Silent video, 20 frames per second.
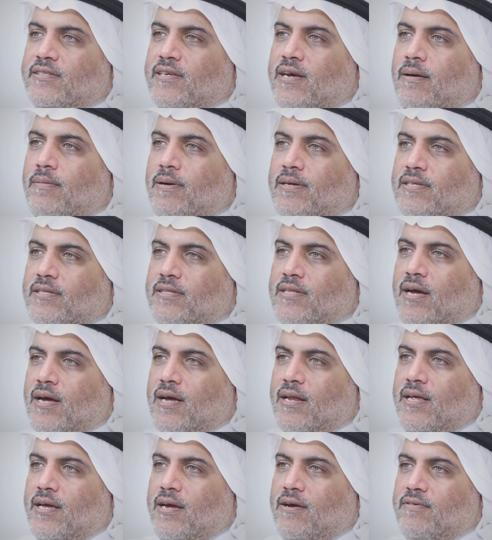الالتهابات
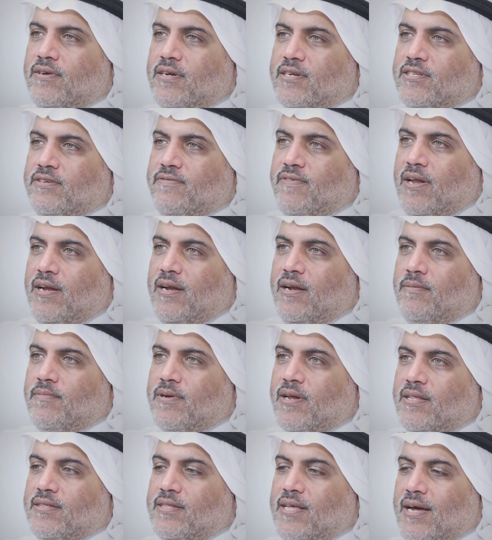الداخليه ونكشف على
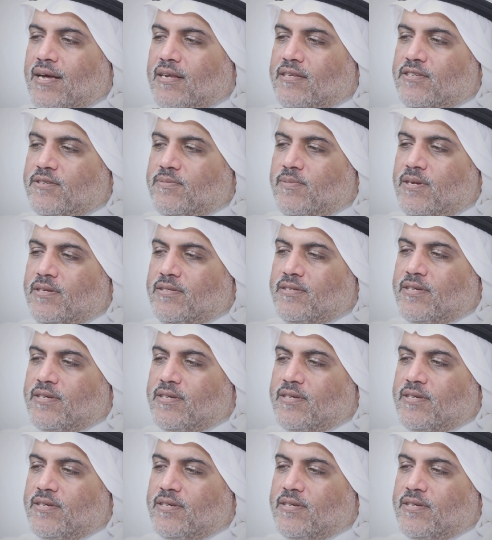الامراض داخل جسم